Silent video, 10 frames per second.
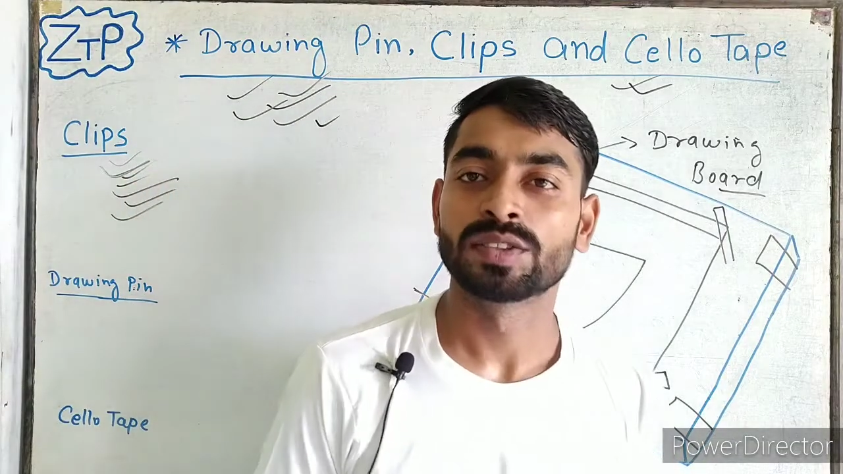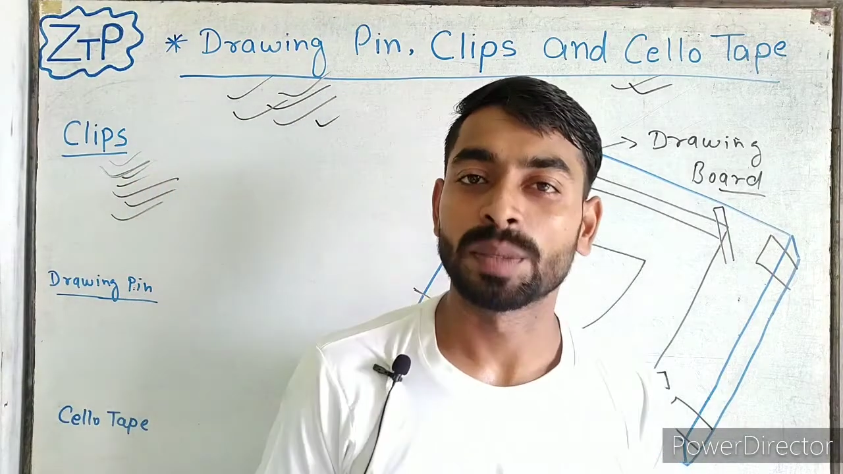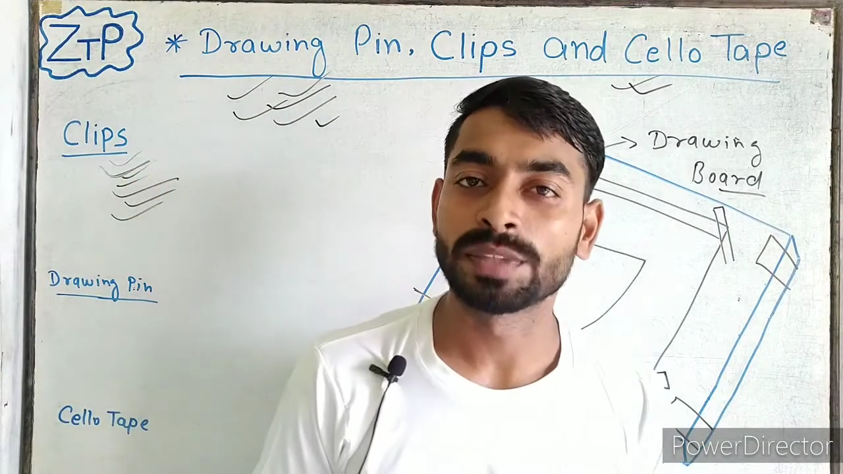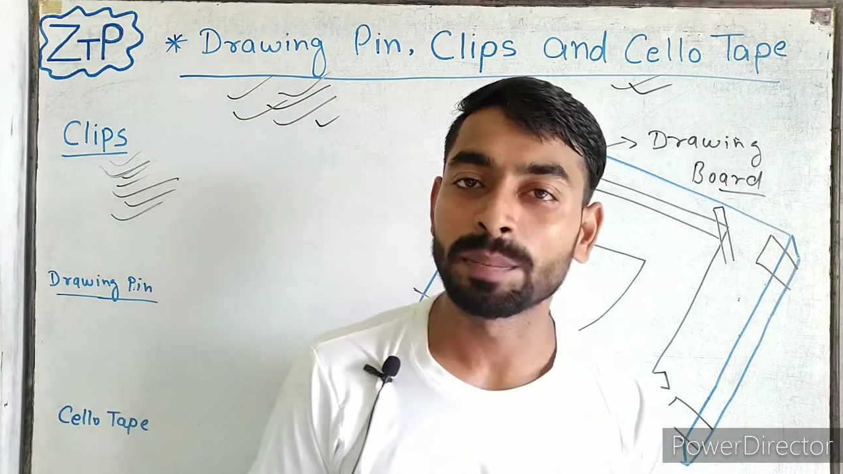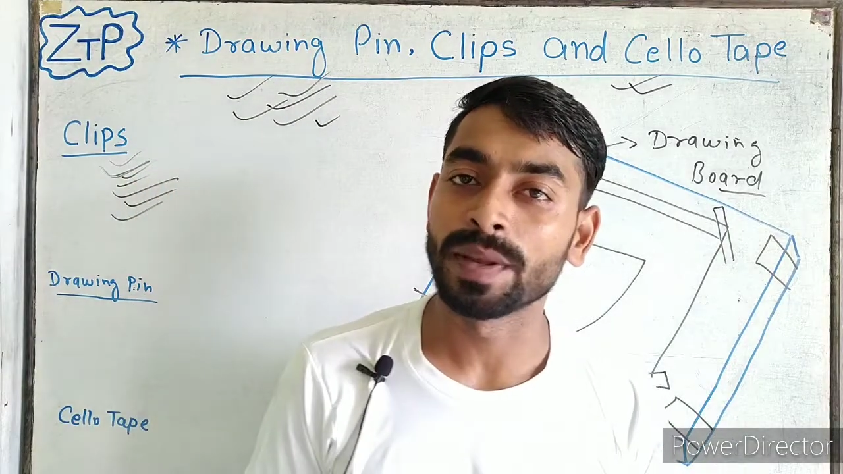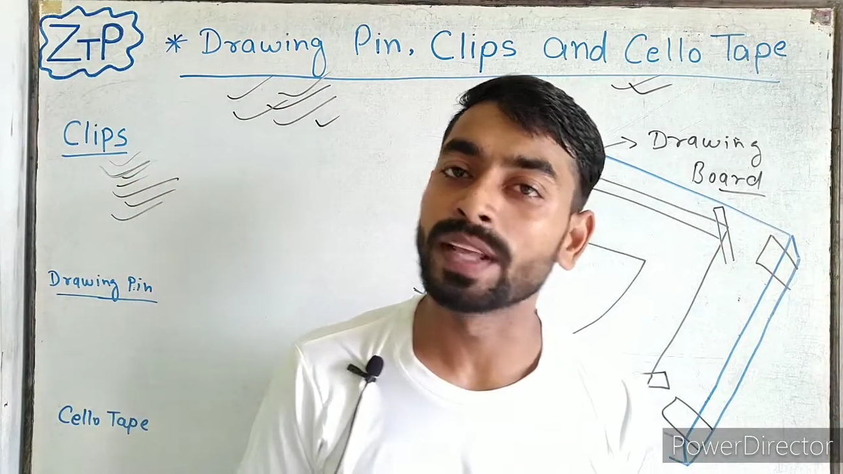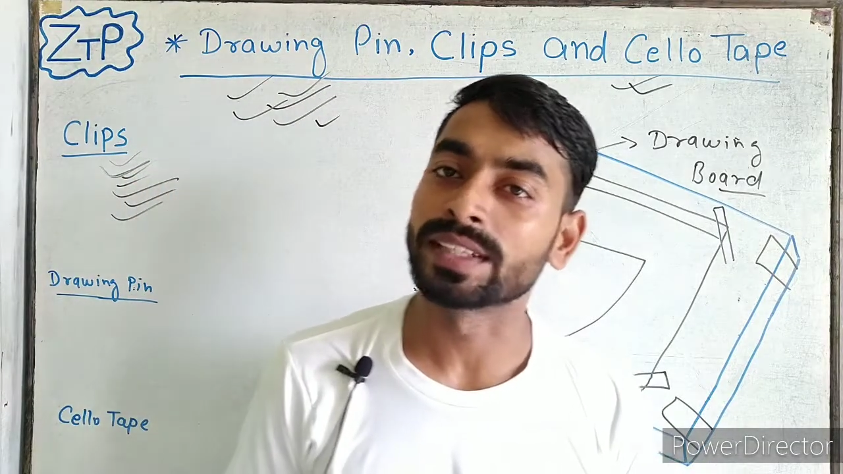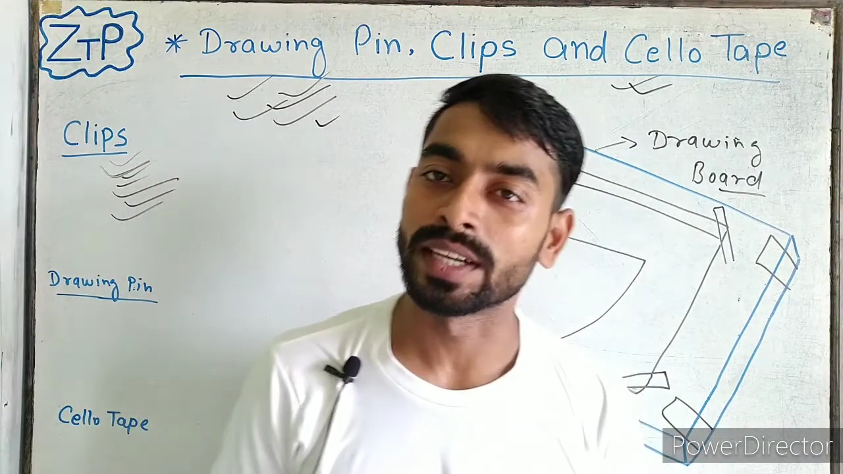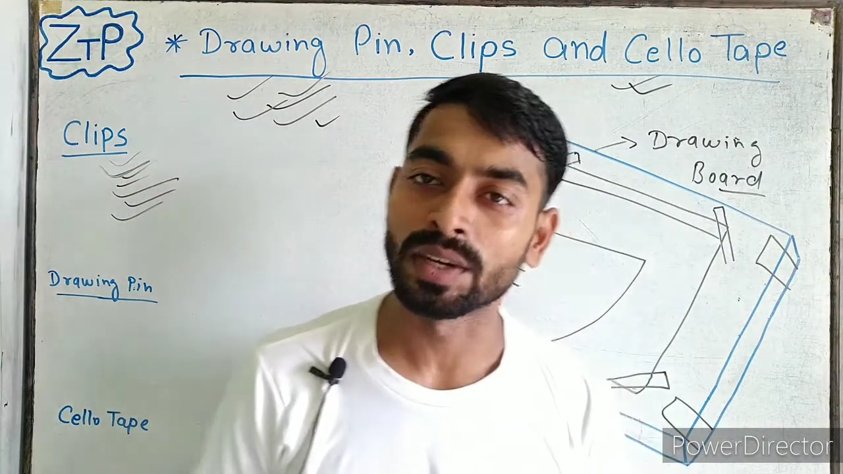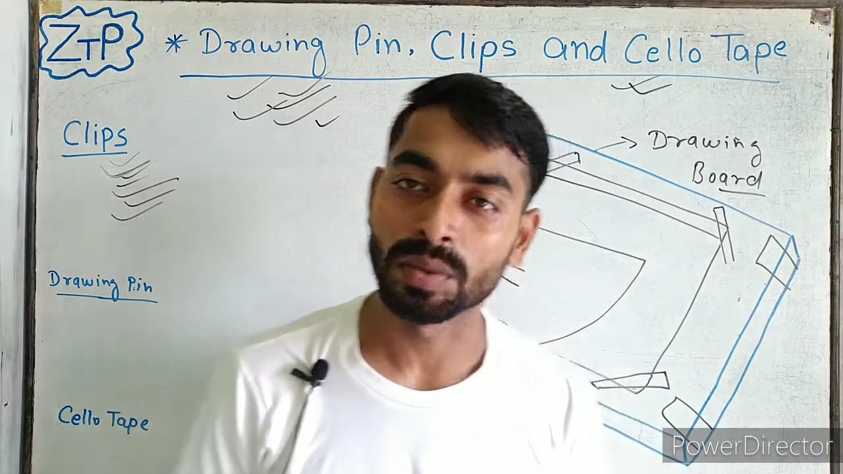सबसे पहले
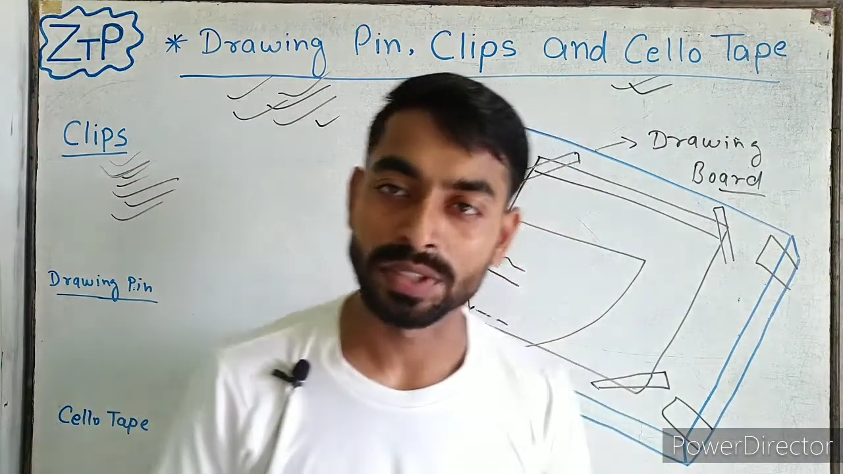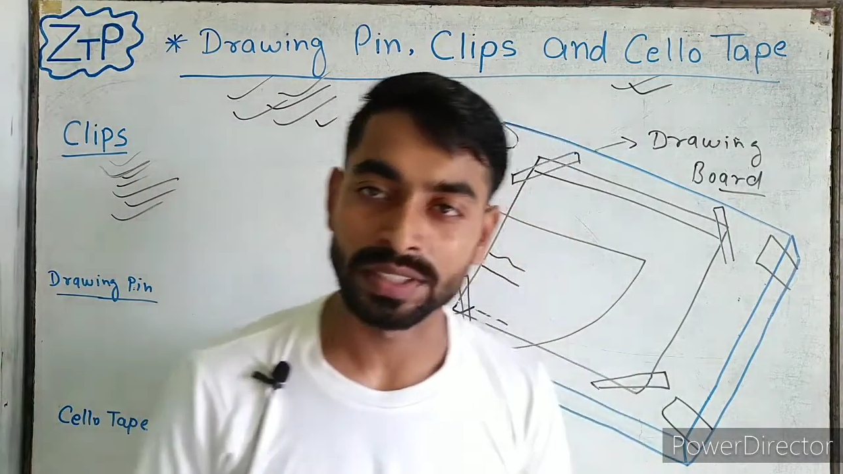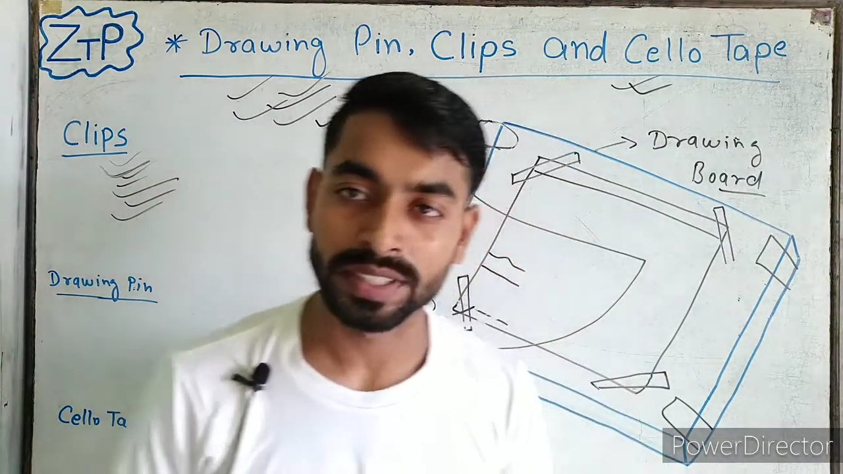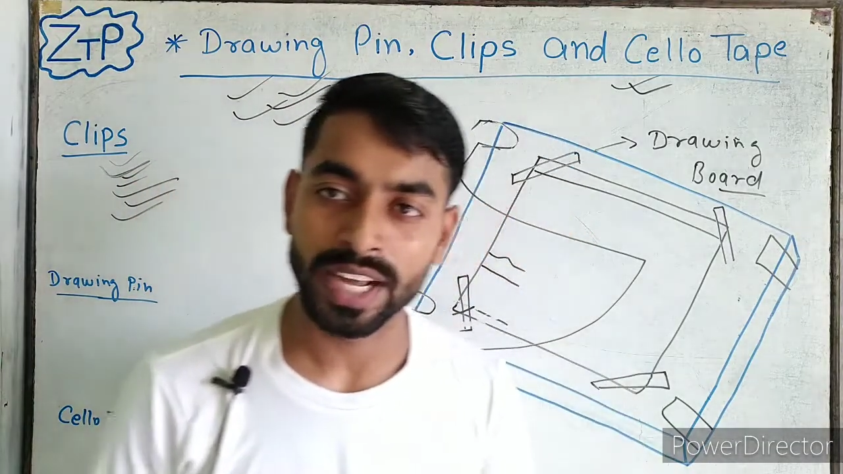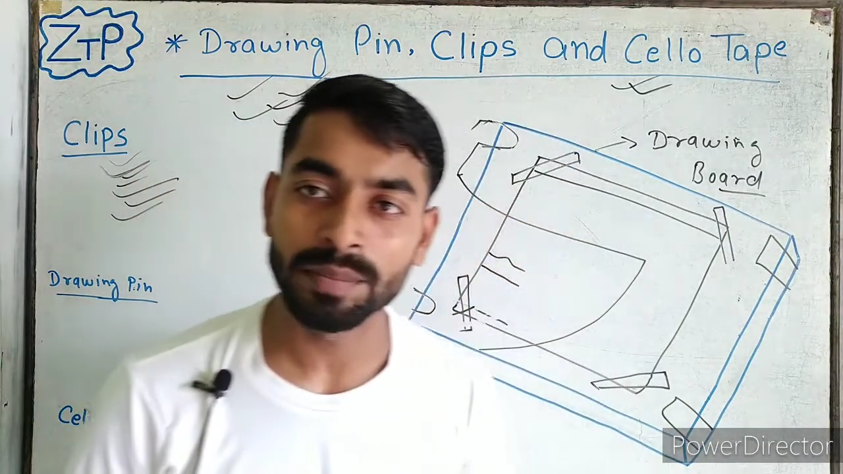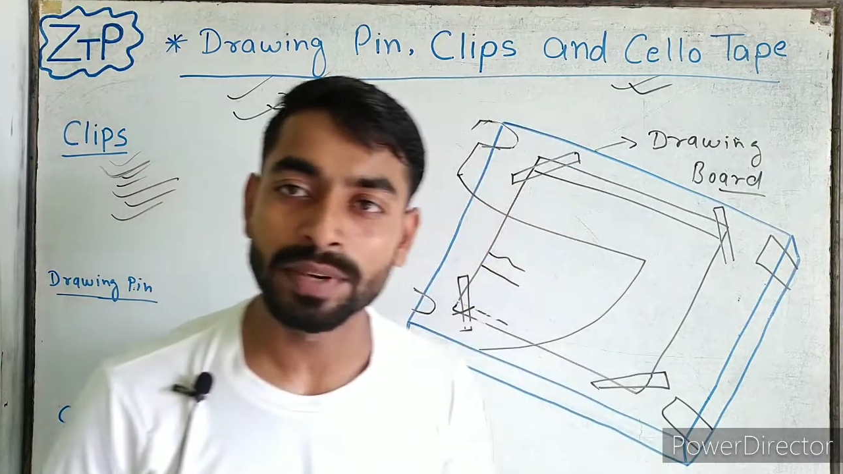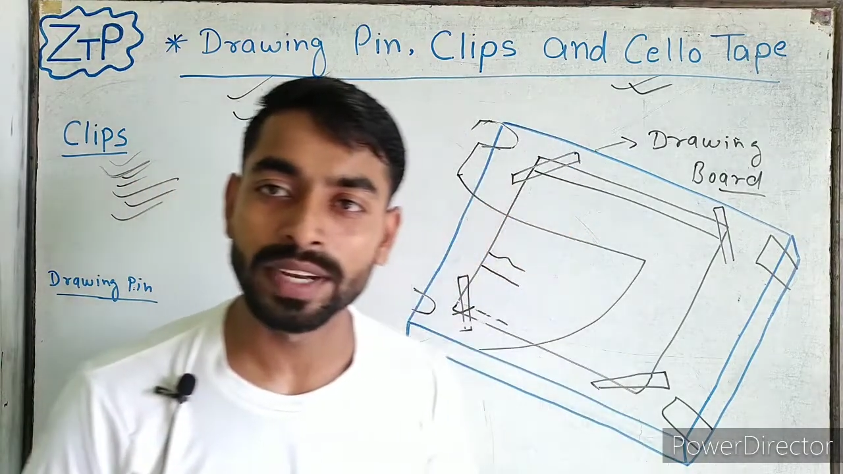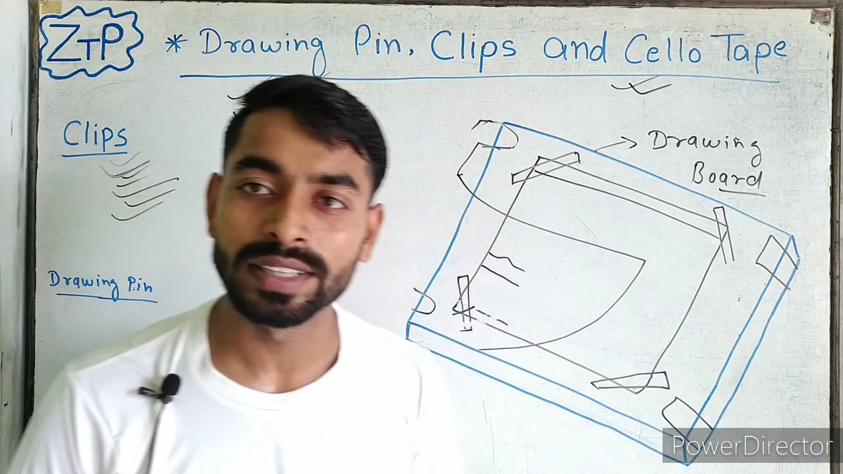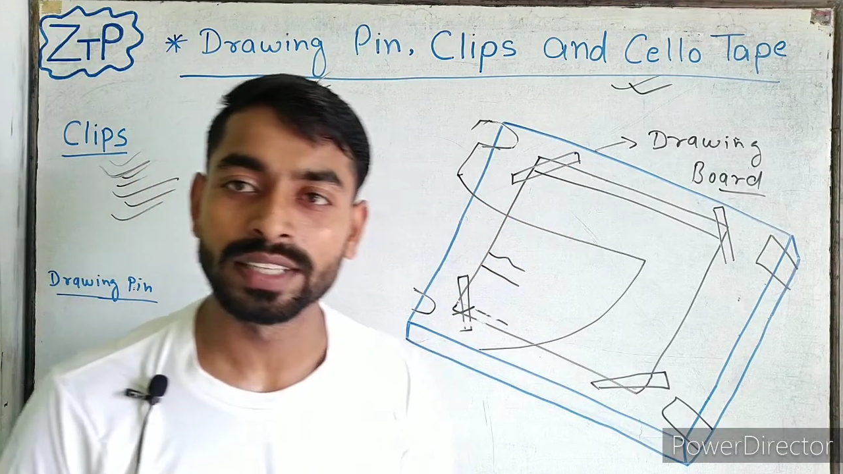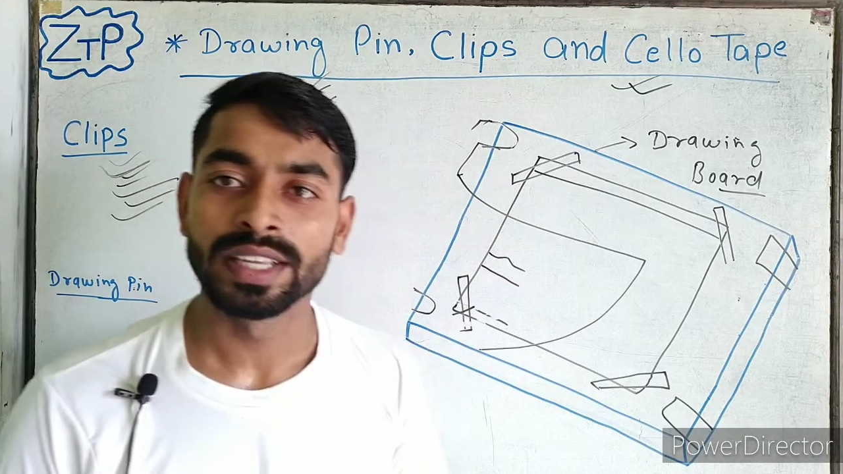चैनल को सब्सक्राइब
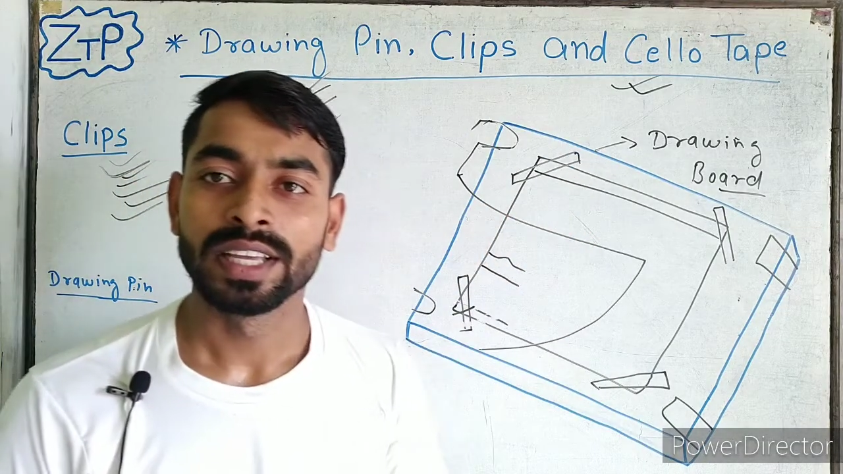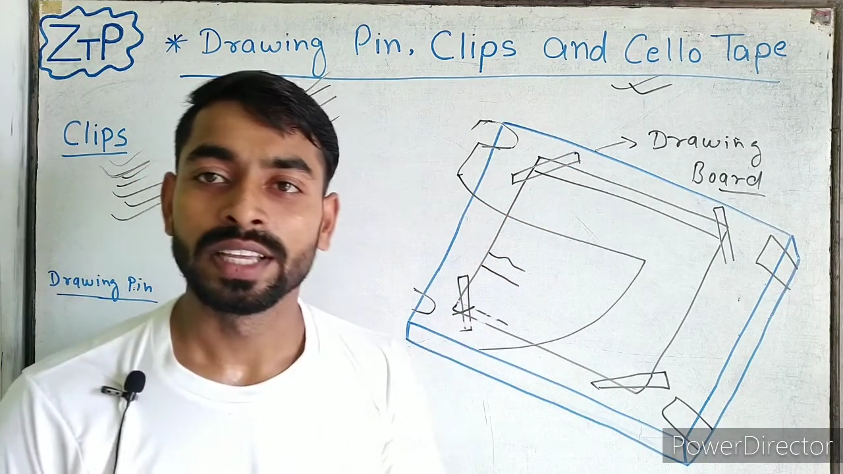कर दें